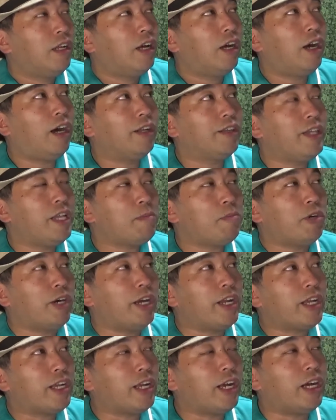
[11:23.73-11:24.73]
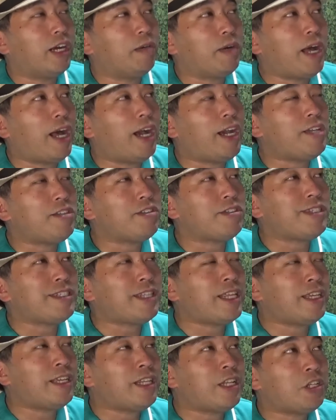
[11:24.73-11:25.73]
あ、でもあれか。まあ、相槌
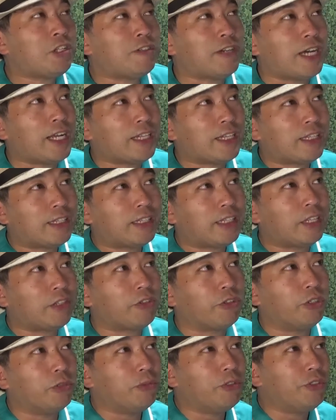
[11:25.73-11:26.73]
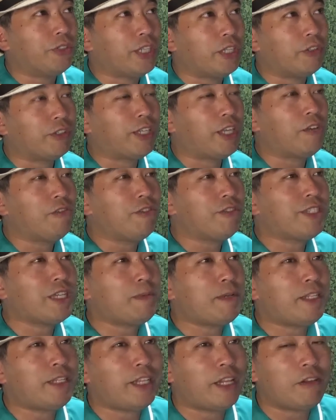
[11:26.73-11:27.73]
的なのはあったと思うけど、基本
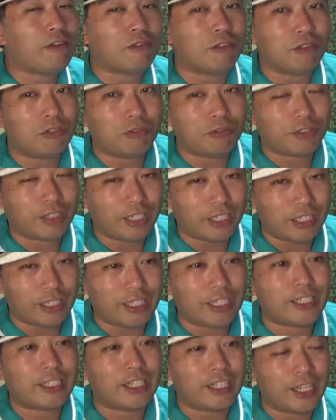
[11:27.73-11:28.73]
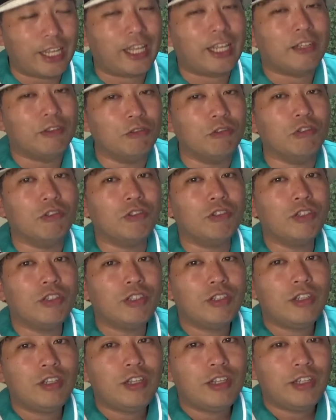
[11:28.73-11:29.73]
喋ってたのはその2人でしたね。うん。っ
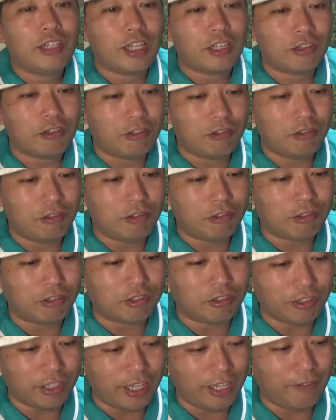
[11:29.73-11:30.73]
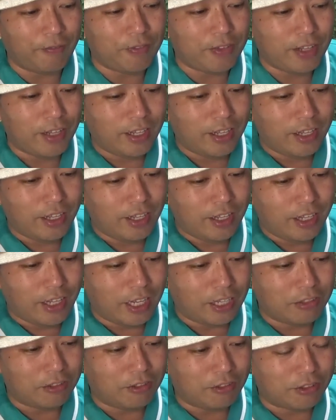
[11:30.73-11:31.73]
ていうことで。
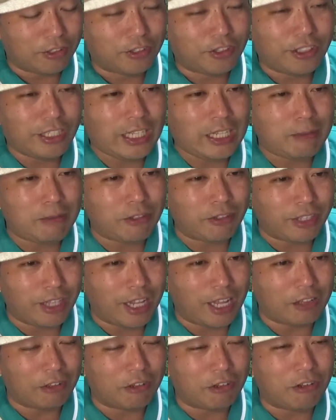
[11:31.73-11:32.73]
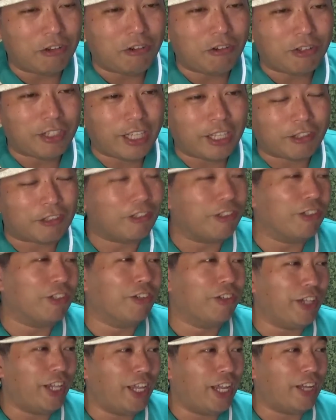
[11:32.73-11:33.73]
あと、スクリームのね、あの、りょうきくん
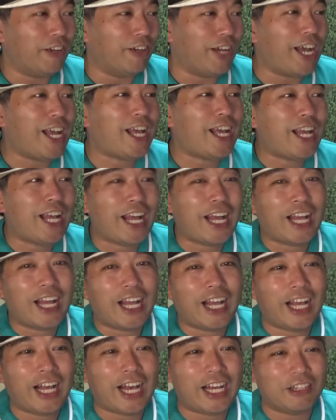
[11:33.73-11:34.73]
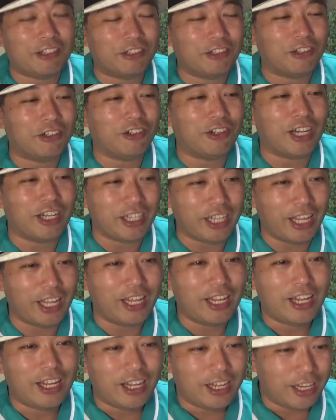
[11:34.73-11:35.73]
のね、あの、あはははのところがね、
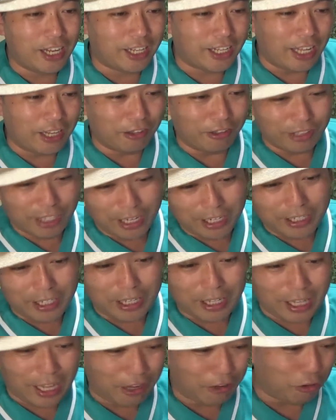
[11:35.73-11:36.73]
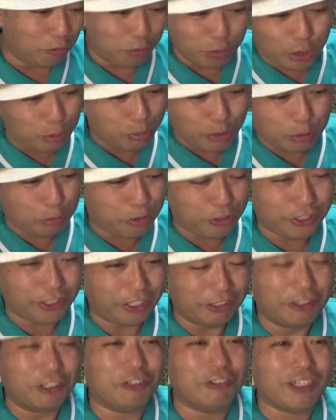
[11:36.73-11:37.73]
なんか体が顔をブルブルブルっ
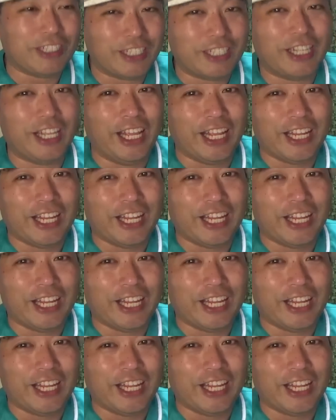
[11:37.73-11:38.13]
て震わせて、